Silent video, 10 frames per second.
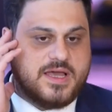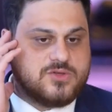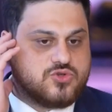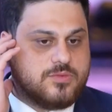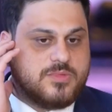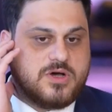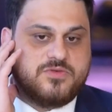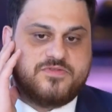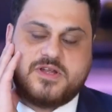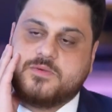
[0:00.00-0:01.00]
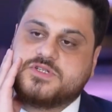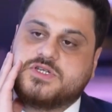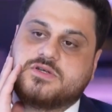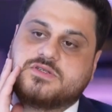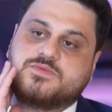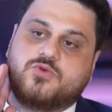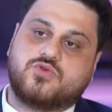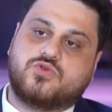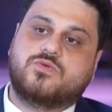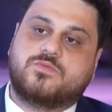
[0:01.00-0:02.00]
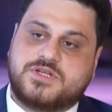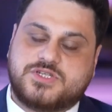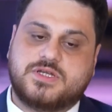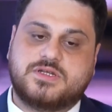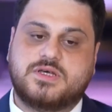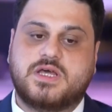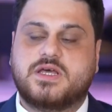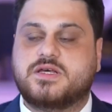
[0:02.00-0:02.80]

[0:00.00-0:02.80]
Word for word: En son malum Fenerbahçe Spor Kulübü Başkanı